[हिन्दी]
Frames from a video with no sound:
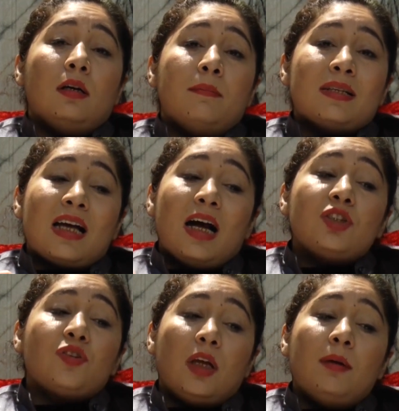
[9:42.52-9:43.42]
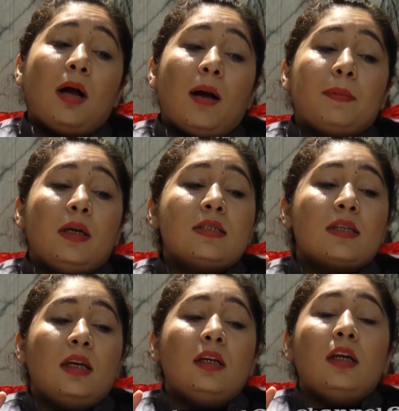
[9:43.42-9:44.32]
मसाज क्रीम आपकी
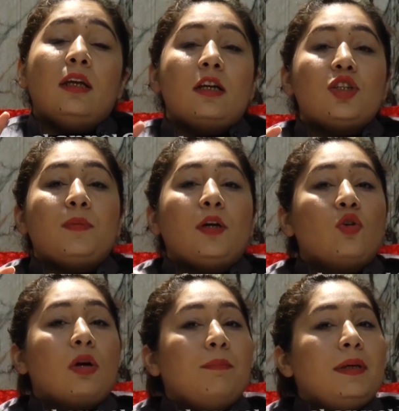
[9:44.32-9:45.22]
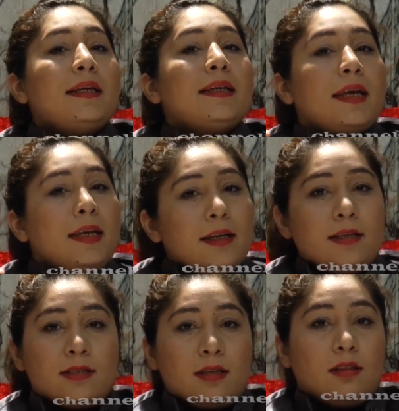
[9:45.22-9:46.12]
स्किन की नरिशमेंट को कंप्लीट नहीं
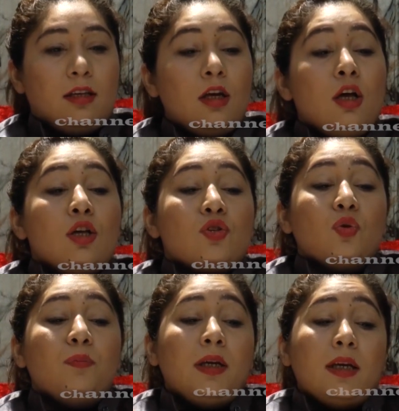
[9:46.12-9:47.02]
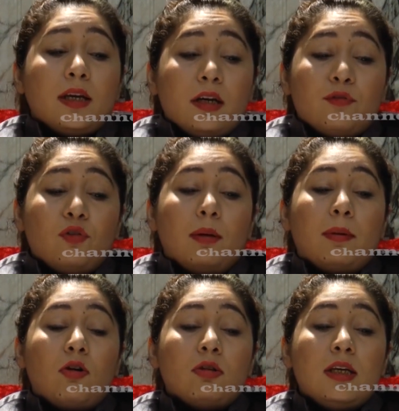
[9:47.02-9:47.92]
कर सकती सो बी केयरफुल
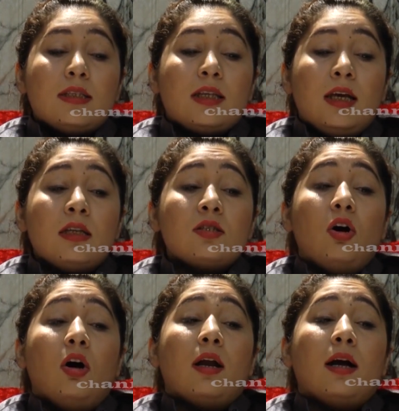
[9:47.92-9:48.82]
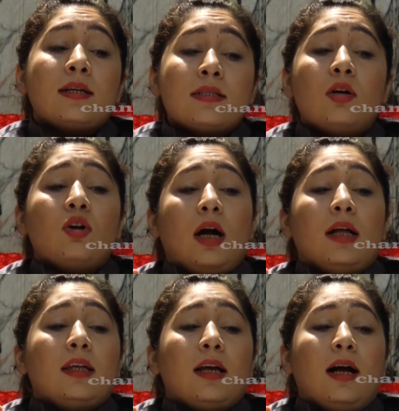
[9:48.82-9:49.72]
अबाउट दीज थिंग्स और अक्सर
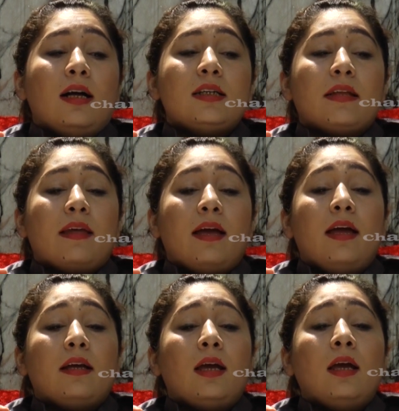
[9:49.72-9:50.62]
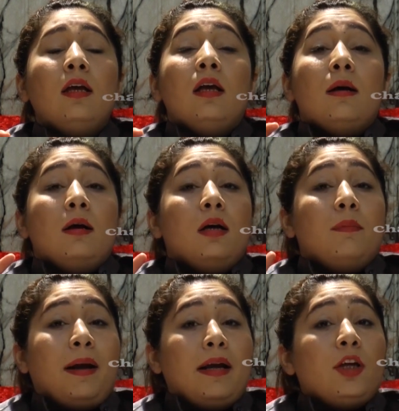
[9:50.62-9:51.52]
अवकात ये कहा जाता है कि
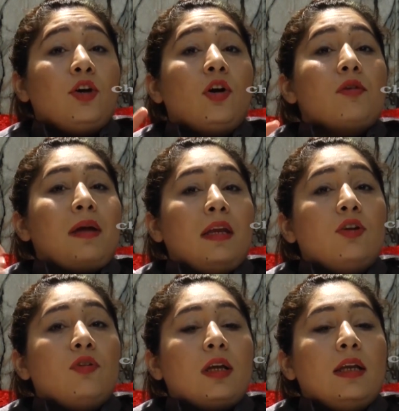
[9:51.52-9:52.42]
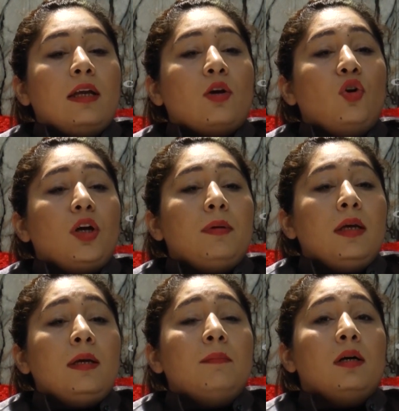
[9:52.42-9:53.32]
पेडिक्योर और मैनिक्योर के लिए कोई भी